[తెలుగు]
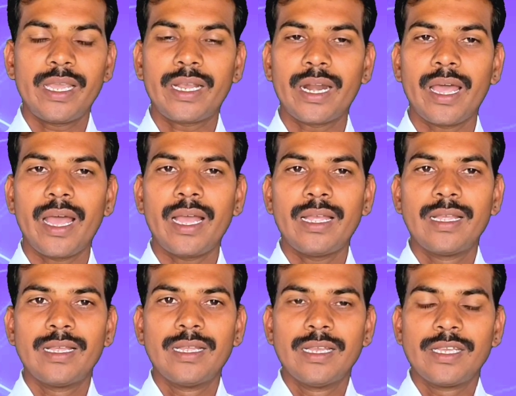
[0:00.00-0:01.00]
ఇక్కడ
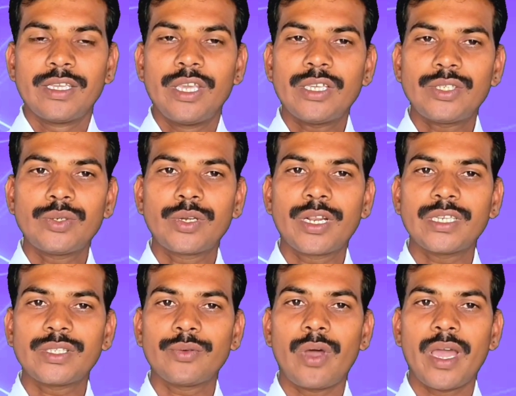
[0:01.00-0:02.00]

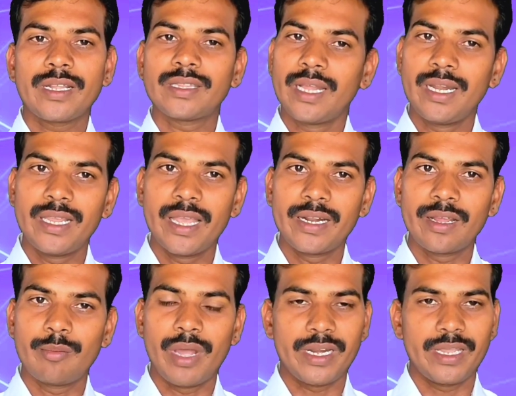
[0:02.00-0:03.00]
యేసుక్రీస్తు వారి తల్లి
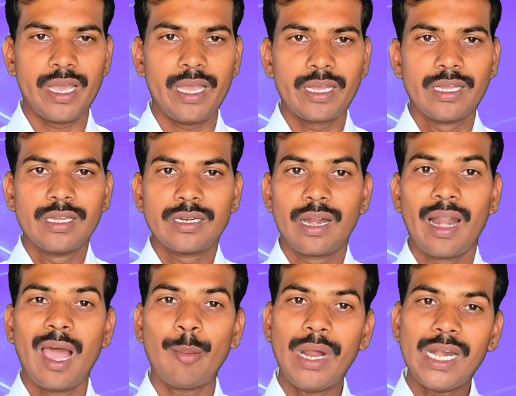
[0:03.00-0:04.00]
అయిన మరియా
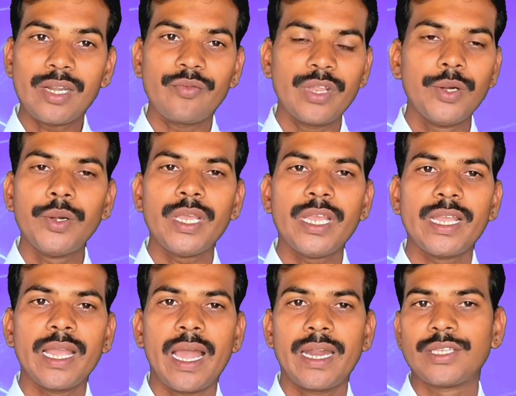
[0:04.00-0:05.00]
నా మాట వినుడి
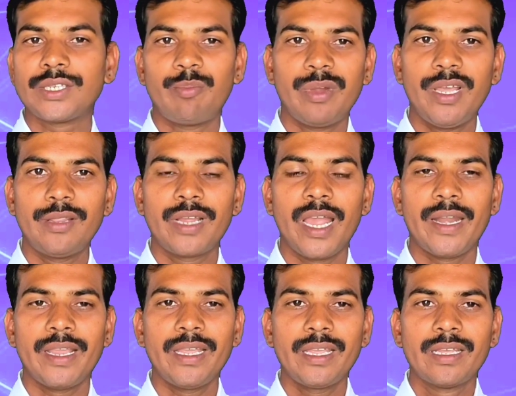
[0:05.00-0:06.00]
అని చెప్పలేదు
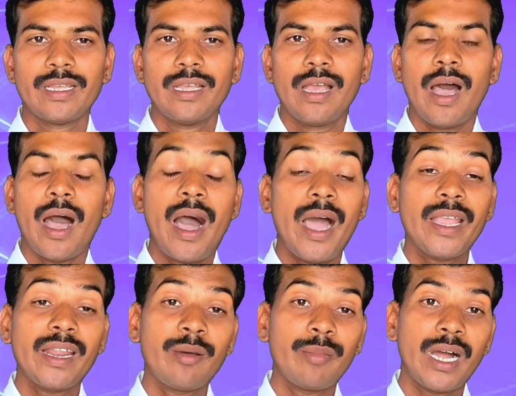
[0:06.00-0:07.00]
గాని
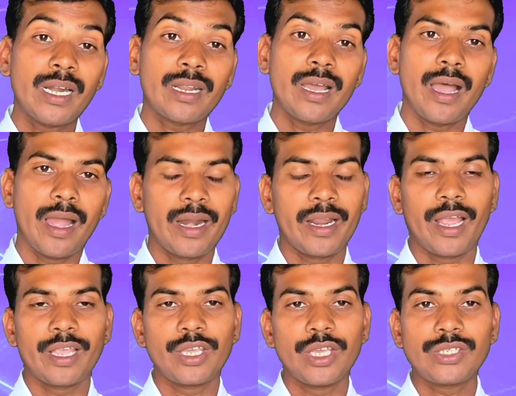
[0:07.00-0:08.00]
ఆయన మాట
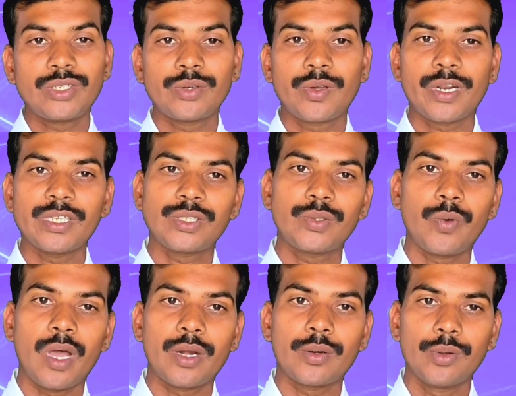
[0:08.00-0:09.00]
అనగా యేసుక్రీస్తు
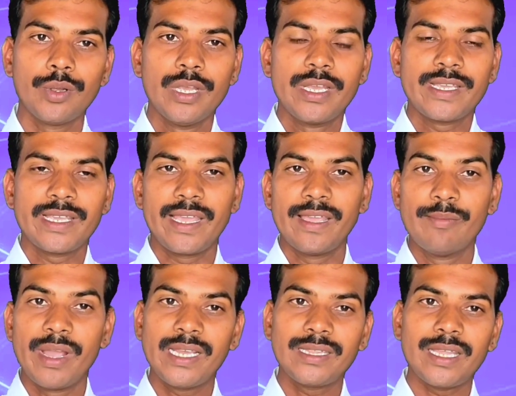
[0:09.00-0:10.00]
వారు
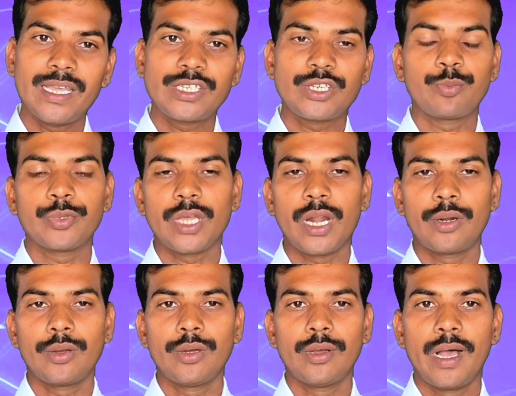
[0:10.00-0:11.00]
ఏమైతే
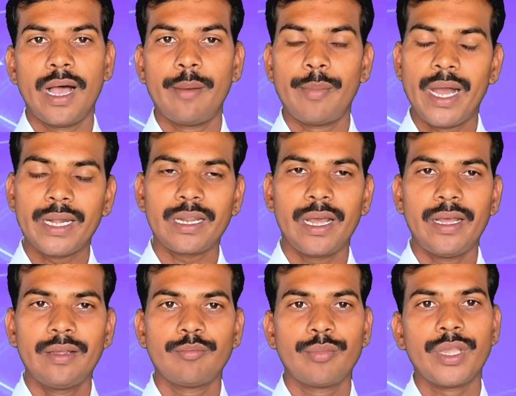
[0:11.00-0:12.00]
చెప్తాడో ఆ మాట
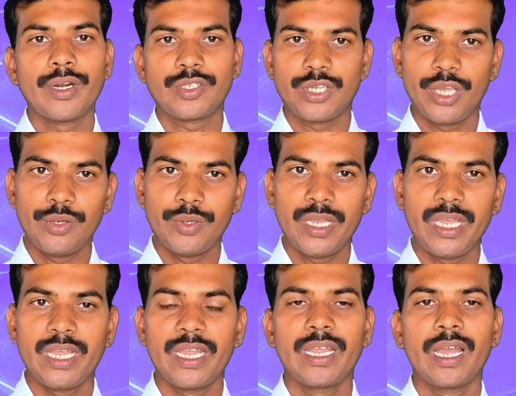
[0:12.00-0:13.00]
మీరు
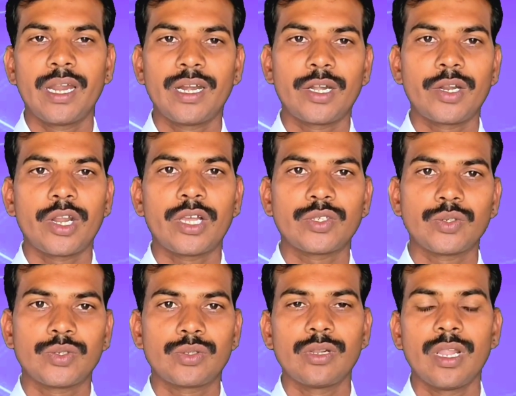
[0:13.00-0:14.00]
చేయుడి అన్నట్టుగా
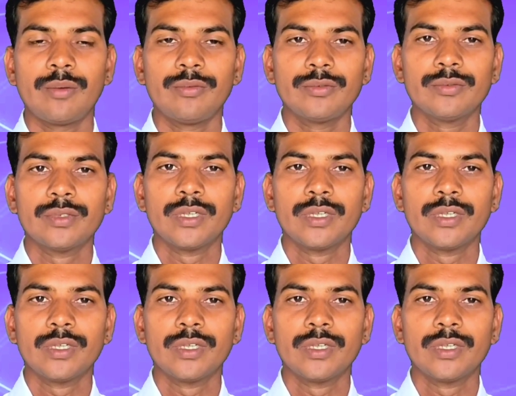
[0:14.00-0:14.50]
చూస్తున్నాము